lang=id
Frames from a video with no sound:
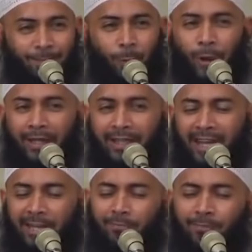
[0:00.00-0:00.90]
bukan
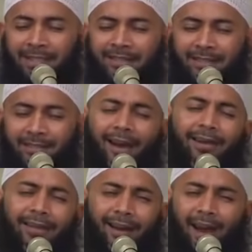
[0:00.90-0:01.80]
dengan
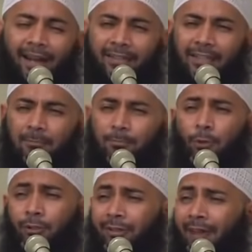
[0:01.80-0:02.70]
bintang yang ada di
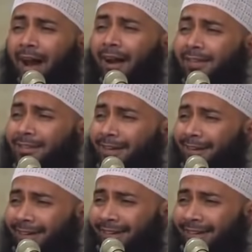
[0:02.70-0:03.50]
pundaknya.